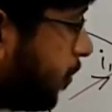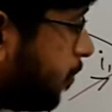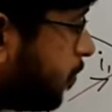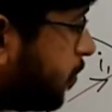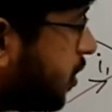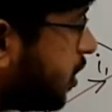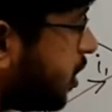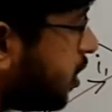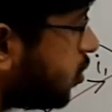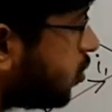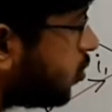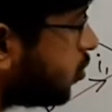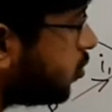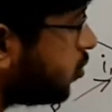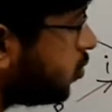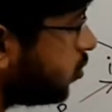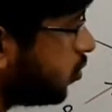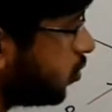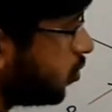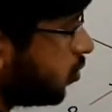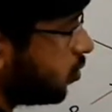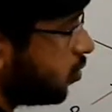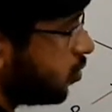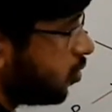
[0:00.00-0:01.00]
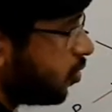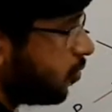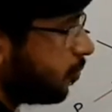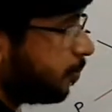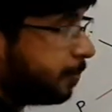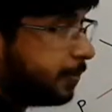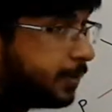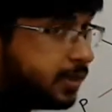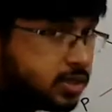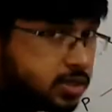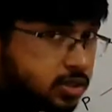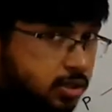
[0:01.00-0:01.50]
মিউ
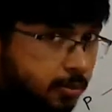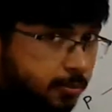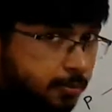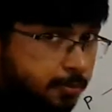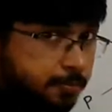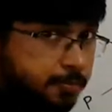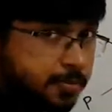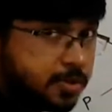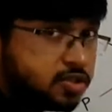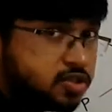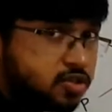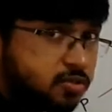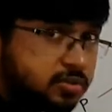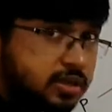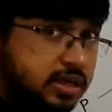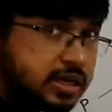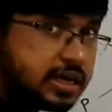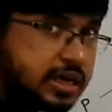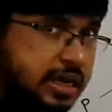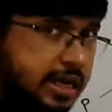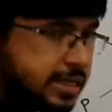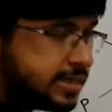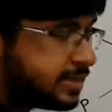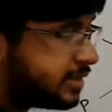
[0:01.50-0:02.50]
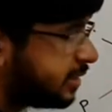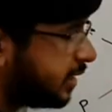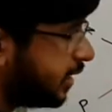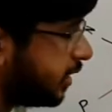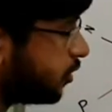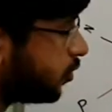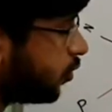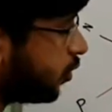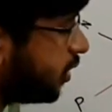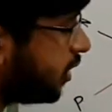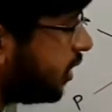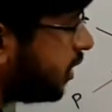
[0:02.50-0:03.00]
প্রিজম প্রিজমটা গ্লাস দিয়ে
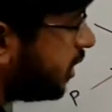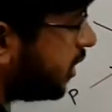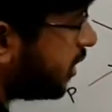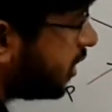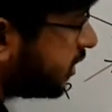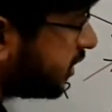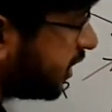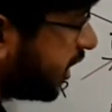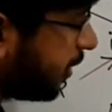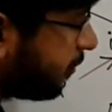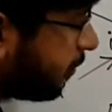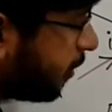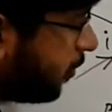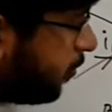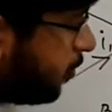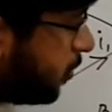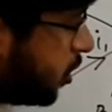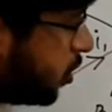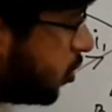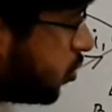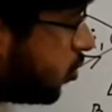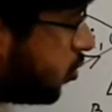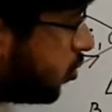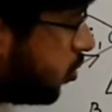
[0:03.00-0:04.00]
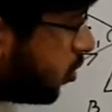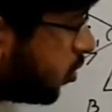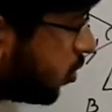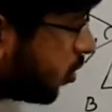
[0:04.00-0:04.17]
তৈরি তাই আমরা মিউ